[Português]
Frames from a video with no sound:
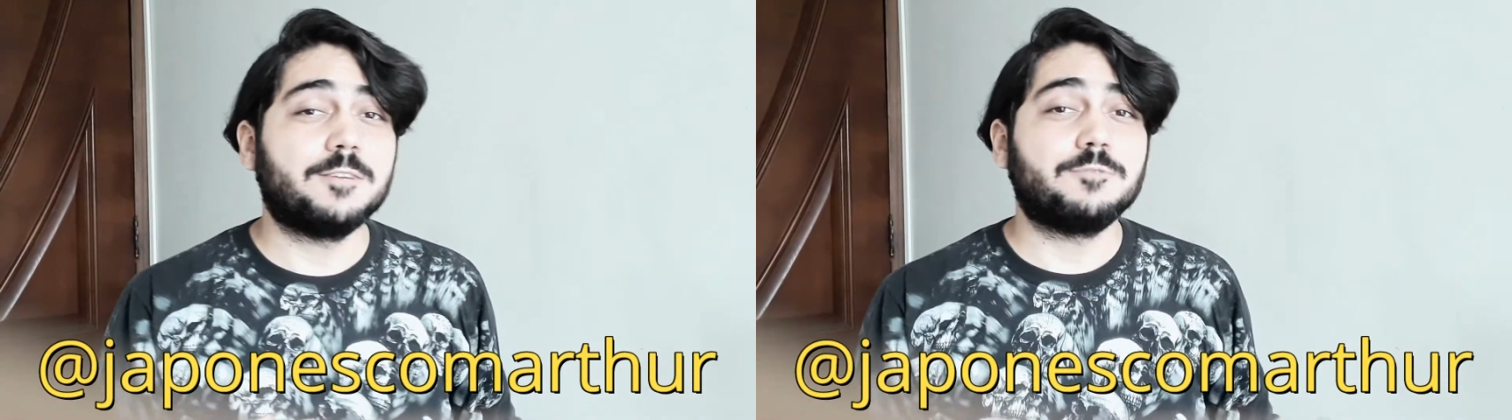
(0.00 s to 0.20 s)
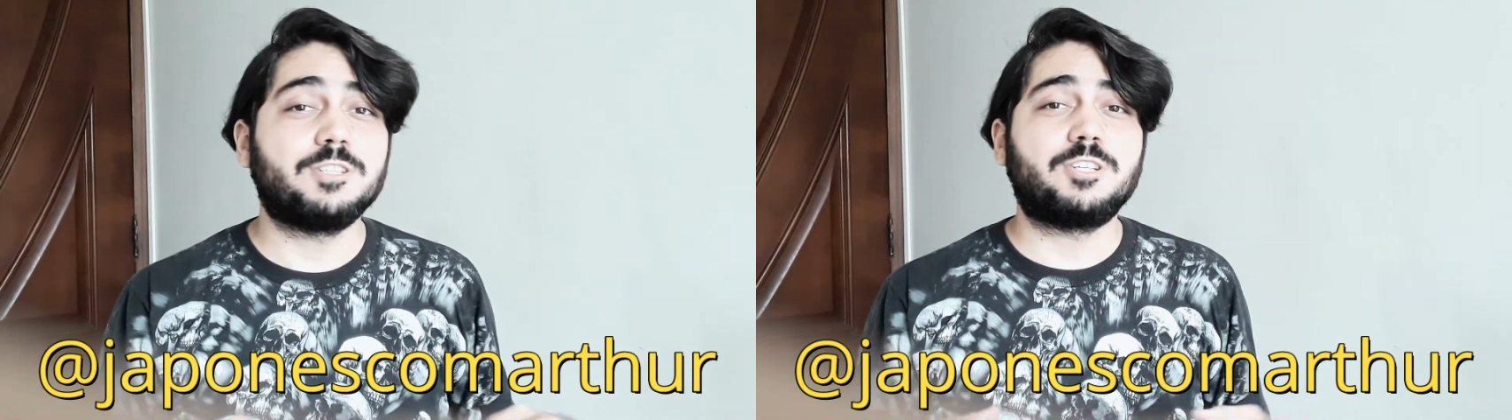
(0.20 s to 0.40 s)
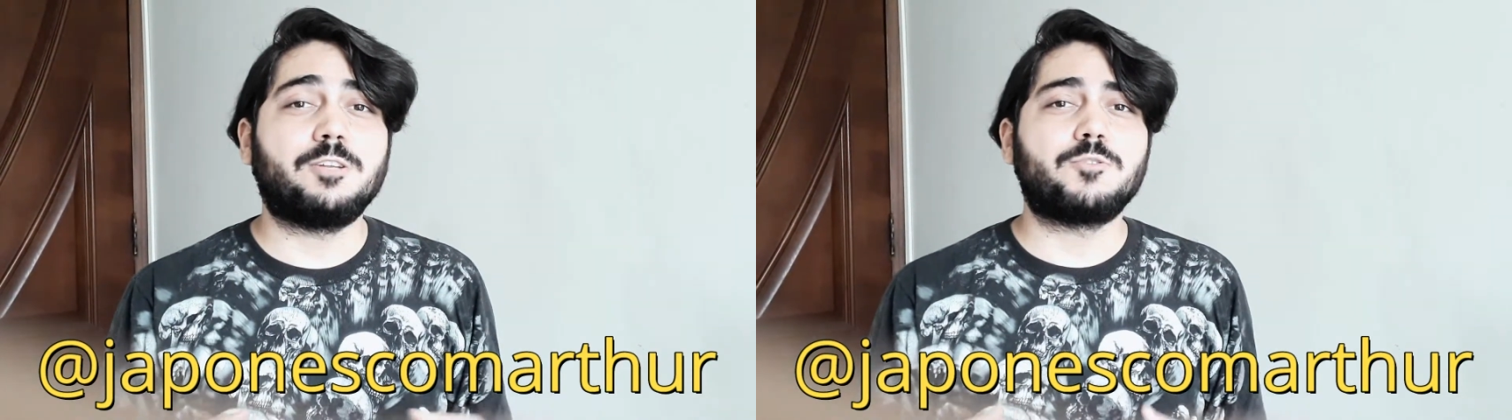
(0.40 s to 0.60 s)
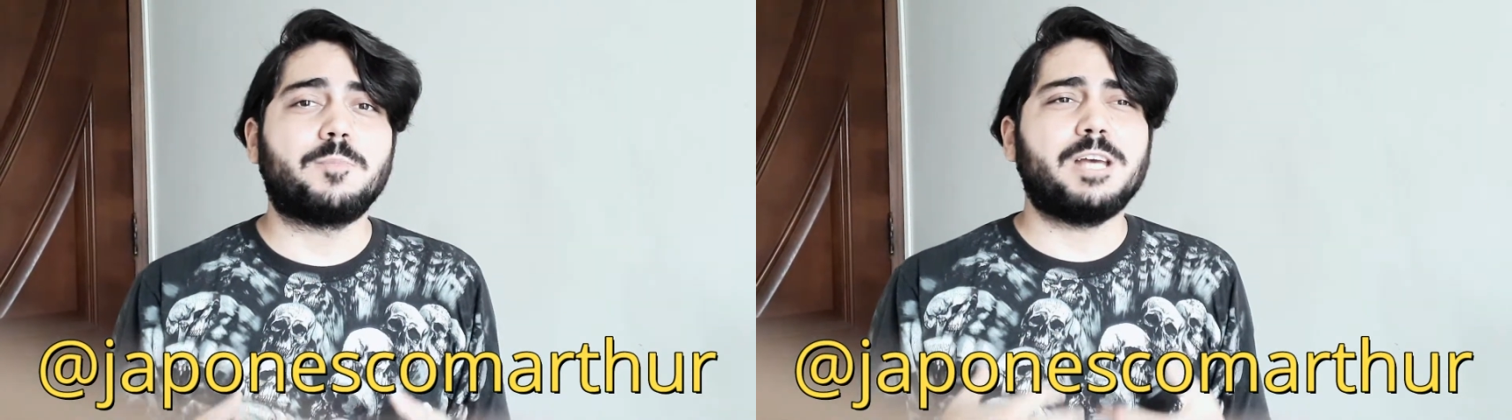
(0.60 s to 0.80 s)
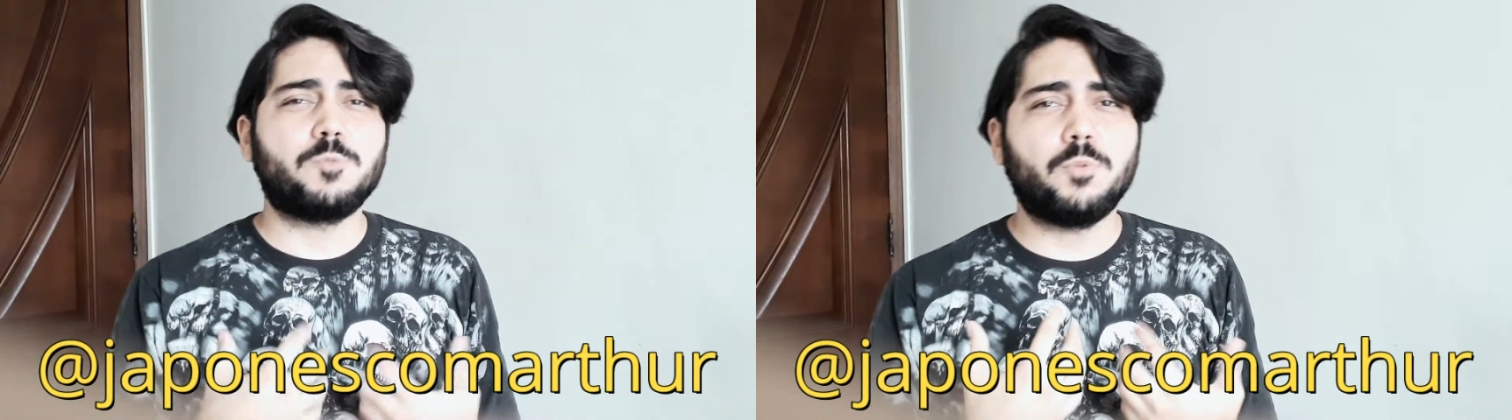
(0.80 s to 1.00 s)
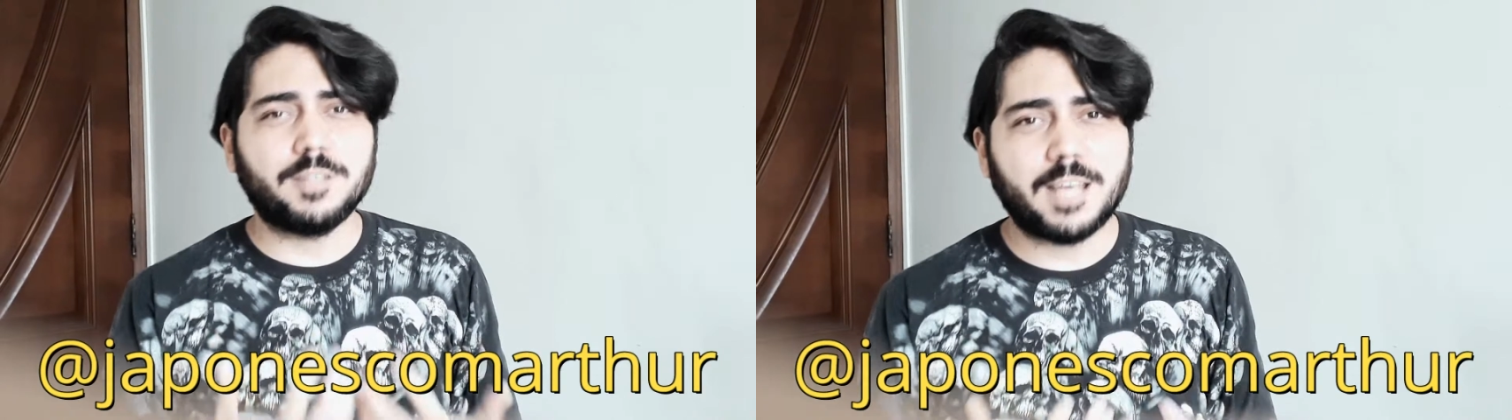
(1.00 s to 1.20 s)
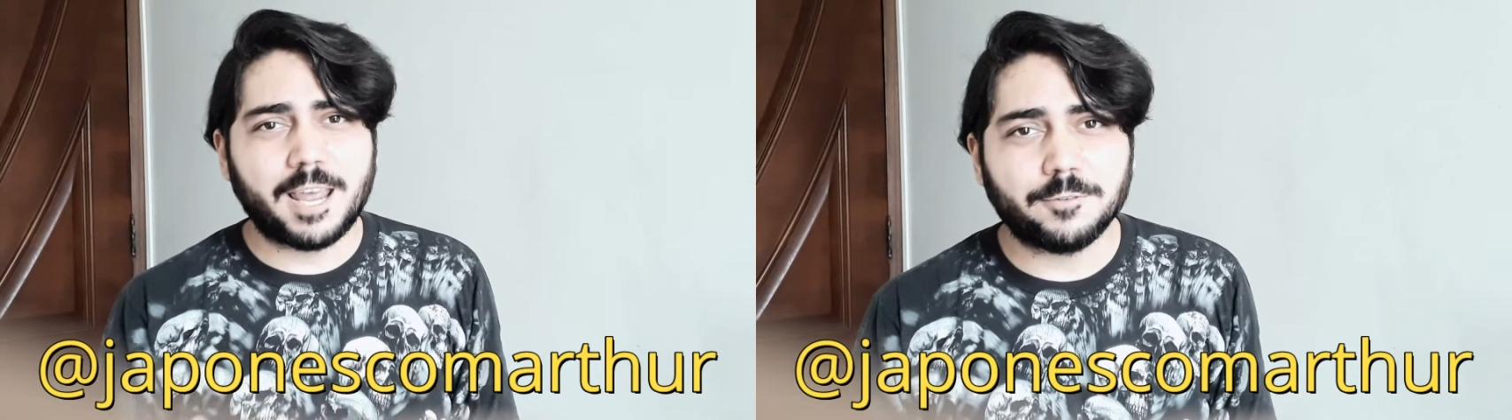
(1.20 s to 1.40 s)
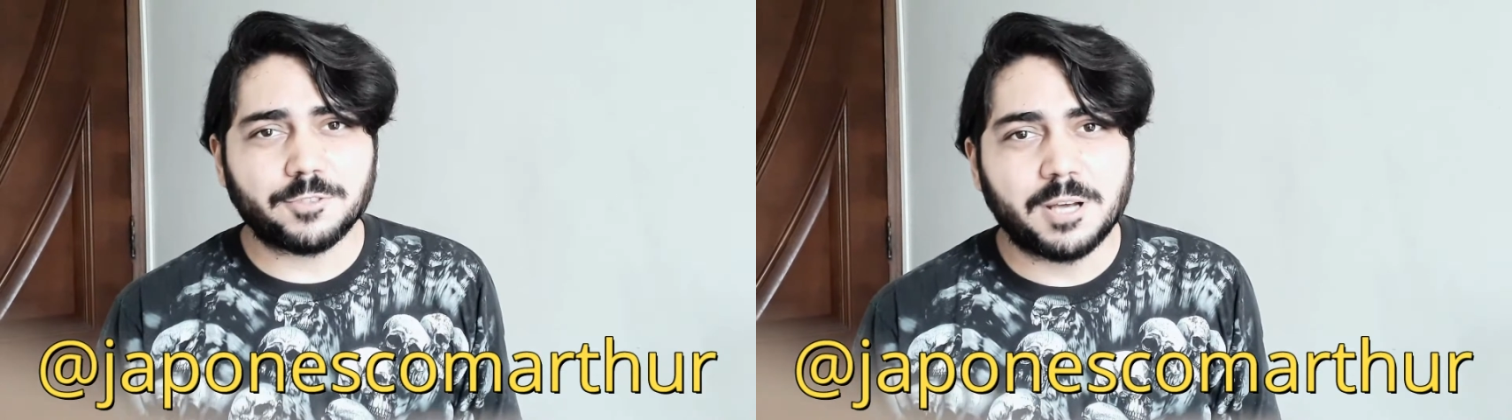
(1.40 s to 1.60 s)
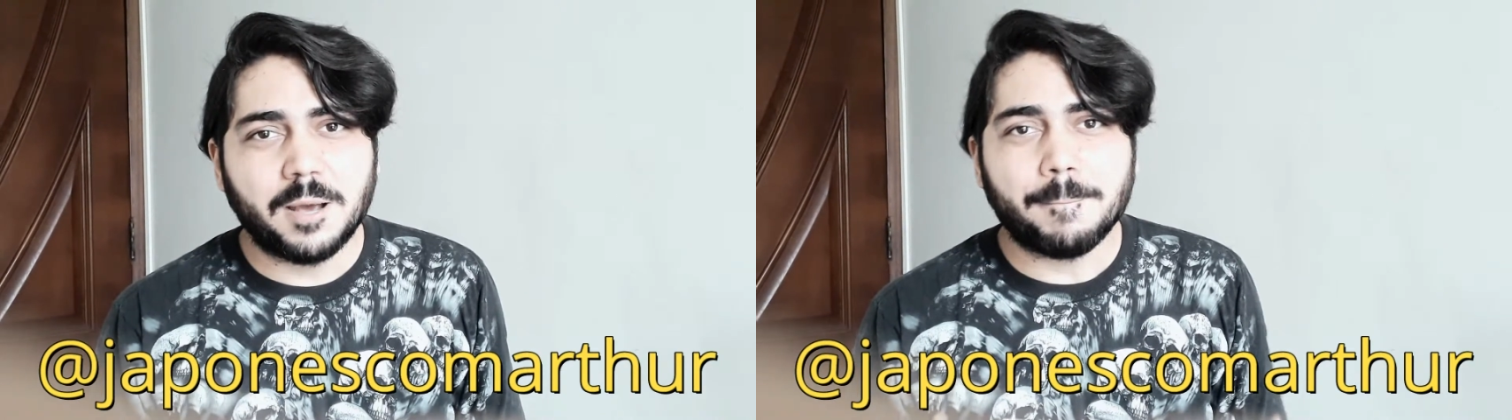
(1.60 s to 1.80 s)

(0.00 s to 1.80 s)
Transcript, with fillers: nos estilos mais modernos